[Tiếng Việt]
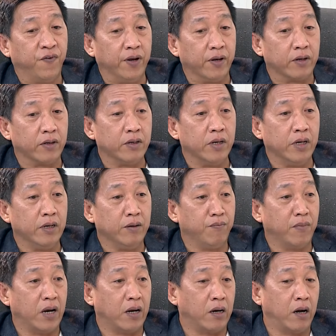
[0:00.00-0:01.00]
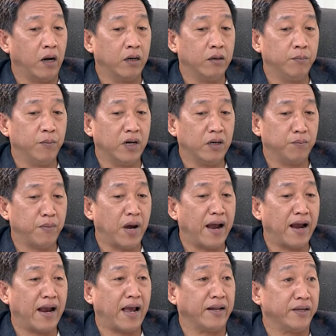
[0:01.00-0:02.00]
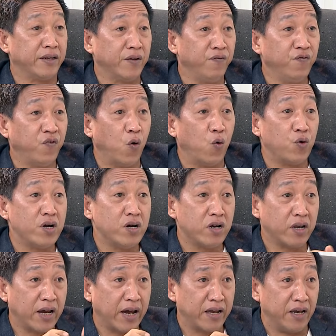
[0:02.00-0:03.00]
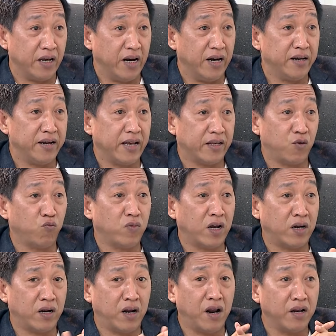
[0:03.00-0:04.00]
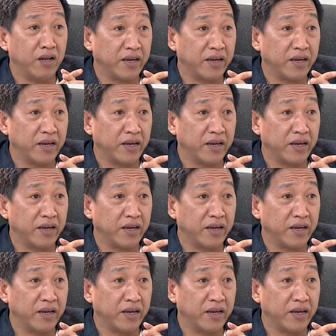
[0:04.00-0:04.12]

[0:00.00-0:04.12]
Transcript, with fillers: việc gì mà ở bên ban ngành chính phủ đưa cái nghị định ra chúng ta nên